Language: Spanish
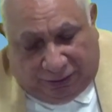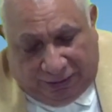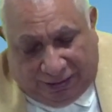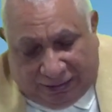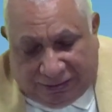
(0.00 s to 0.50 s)

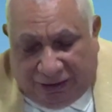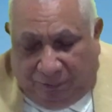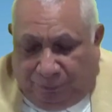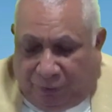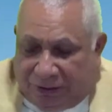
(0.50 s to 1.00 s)
En aquel
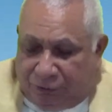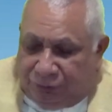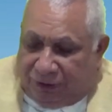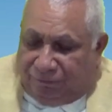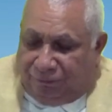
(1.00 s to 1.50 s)
tiempo
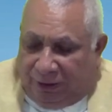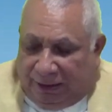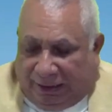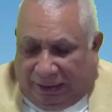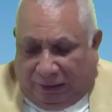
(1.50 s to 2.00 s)
Jesús se
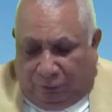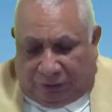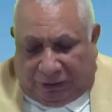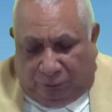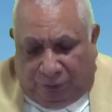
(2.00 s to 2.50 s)
fue a la
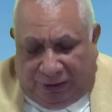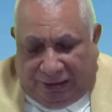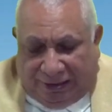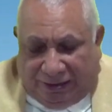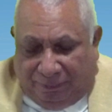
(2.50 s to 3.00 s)
otra
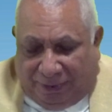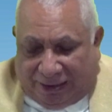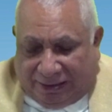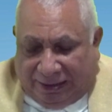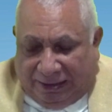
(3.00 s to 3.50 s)
orilla
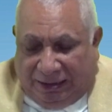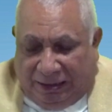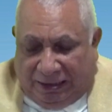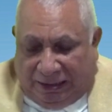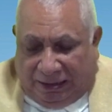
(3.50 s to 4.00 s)
mar de
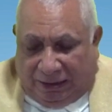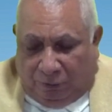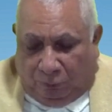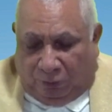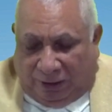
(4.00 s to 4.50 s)
Galilea
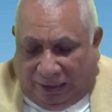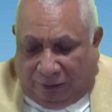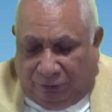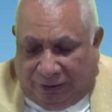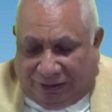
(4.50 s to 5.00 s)
o
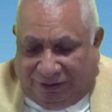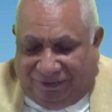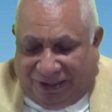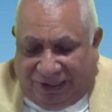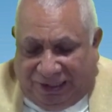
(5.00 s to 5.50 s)
lago de
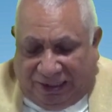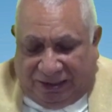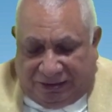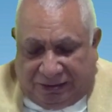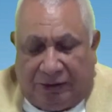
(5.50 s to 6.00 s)

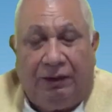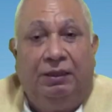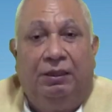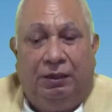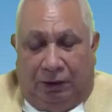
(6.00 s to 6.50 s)
Tiberíades.
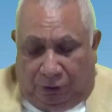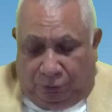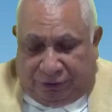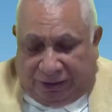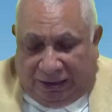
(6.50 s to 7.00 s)

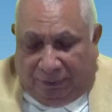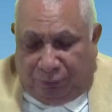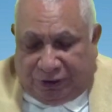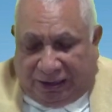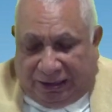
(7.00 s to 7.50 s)
Lo seguía
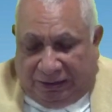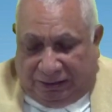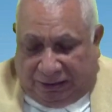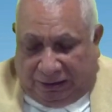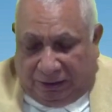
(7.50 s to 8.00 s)
mucha
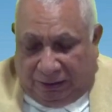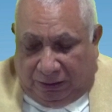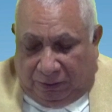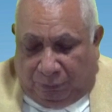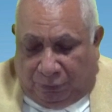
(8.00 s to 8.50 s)
gente
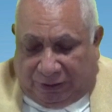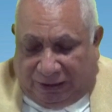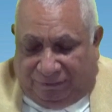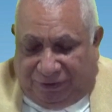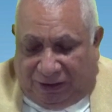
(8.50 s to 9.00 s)

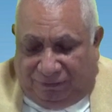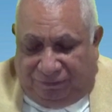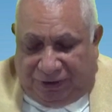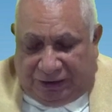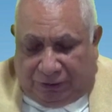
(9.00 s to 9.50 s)
porque
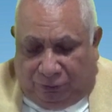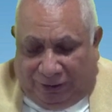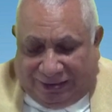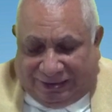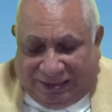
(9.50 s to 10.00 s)
habían visto
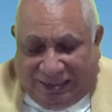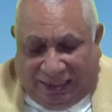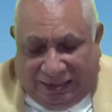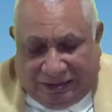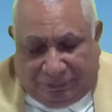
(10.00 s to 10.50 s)
las
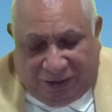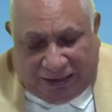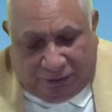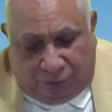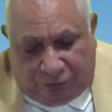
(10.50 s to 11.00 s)
señales
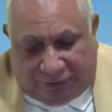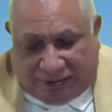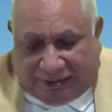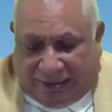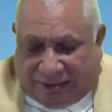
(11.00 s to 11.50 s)

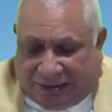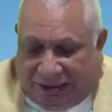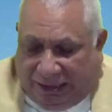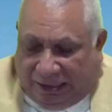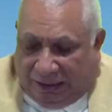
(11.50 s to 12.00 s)
milagrosas que
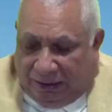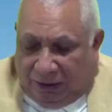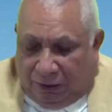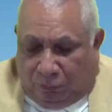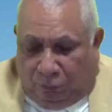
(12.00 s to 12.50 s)
hacía
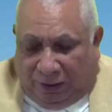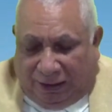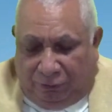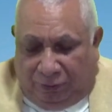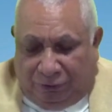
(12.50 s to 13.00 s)

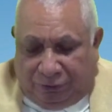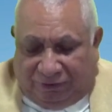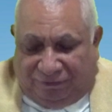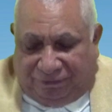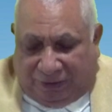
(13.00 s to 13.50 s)
curando a
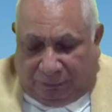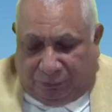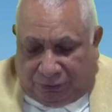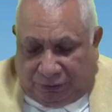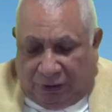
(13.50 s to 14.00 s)
los
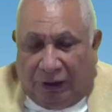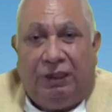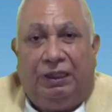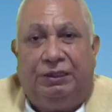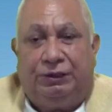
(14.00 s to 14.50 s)
enfermos.
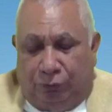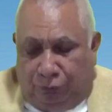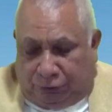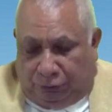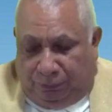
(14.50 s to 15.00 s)

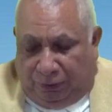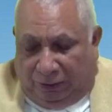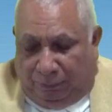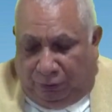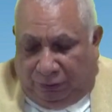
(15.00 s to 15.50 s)
Jesús subió
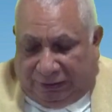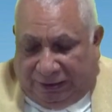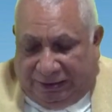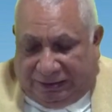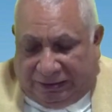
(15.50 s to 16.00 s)
al
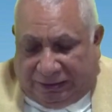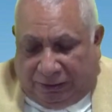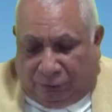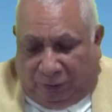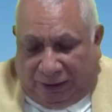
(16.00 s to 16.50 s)
monte y se
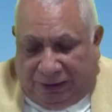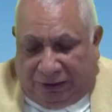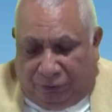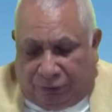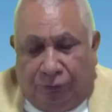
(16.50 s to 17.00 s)
sentó
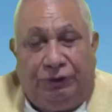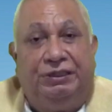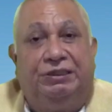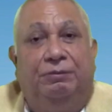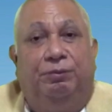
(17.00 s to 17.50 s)
allí con sus
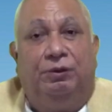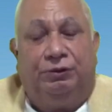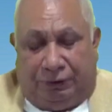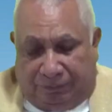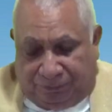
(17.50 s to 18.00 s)

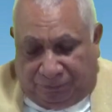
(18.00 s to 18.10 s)
discípulos.